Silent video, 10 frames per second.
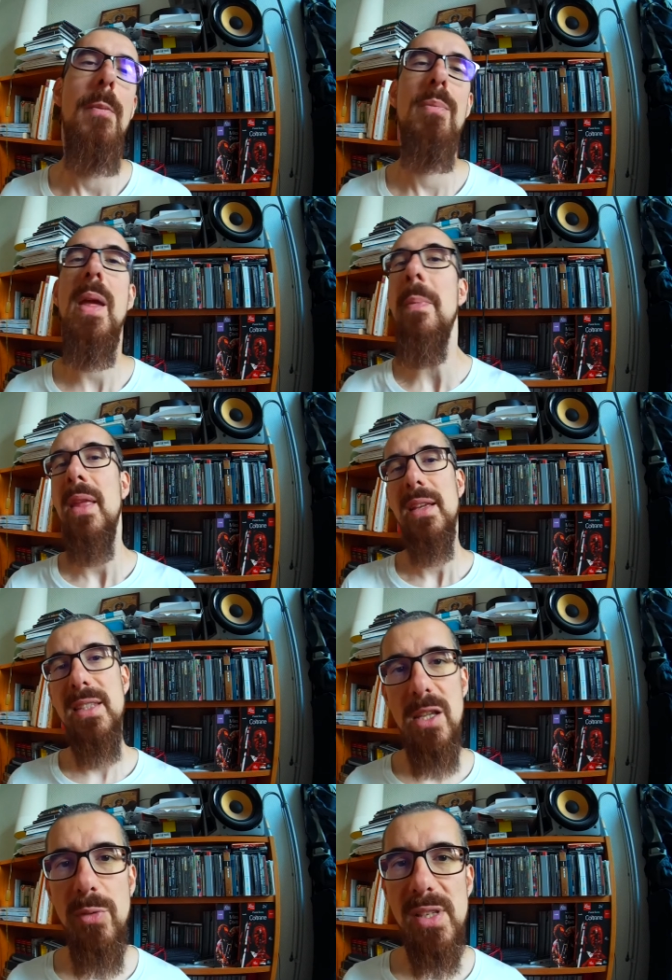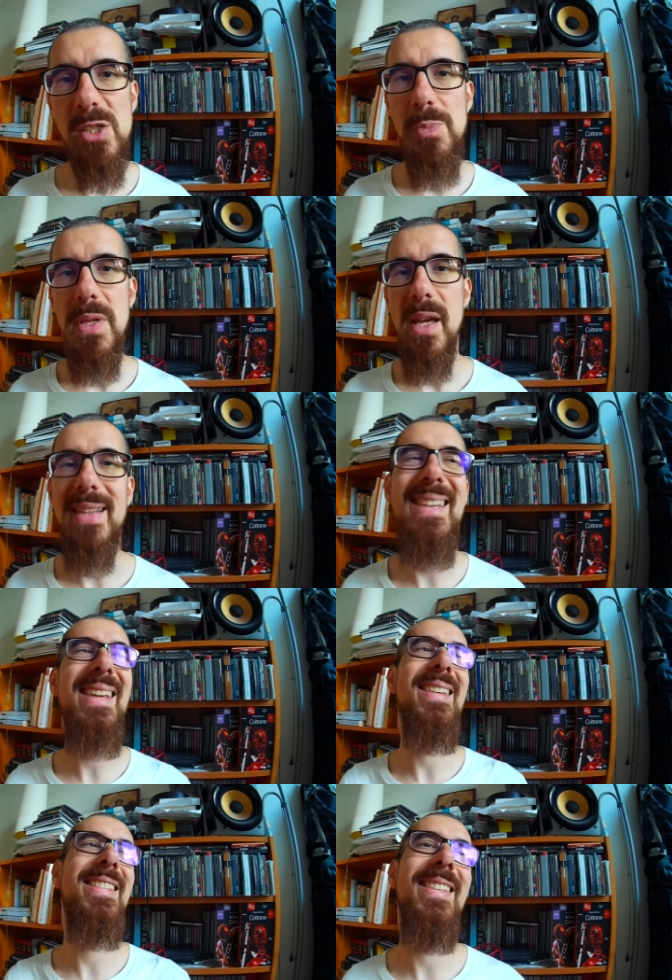Mais qui vous inspire Qui
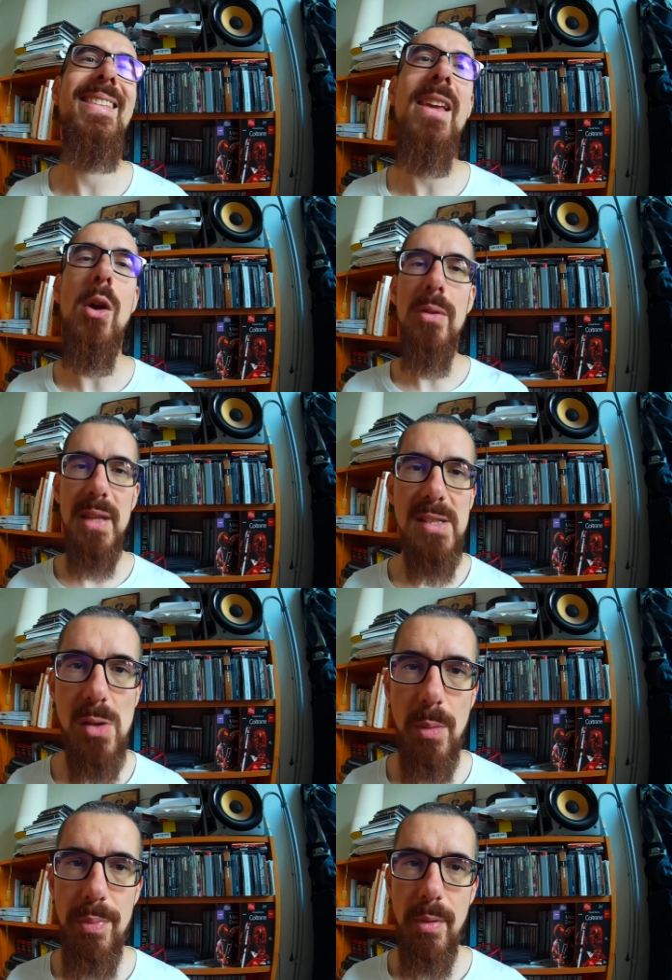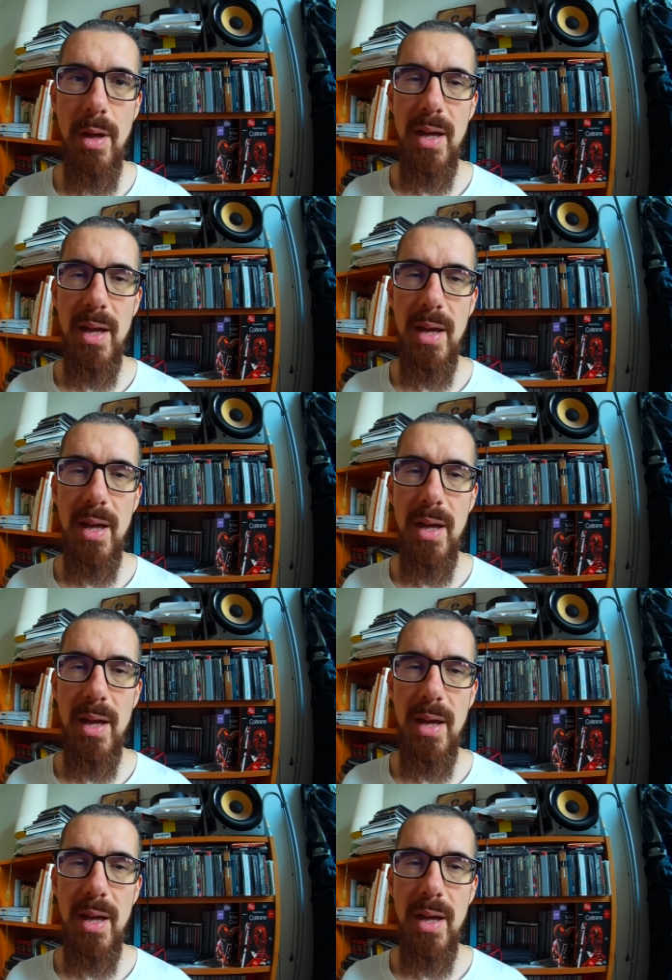est cité en exemple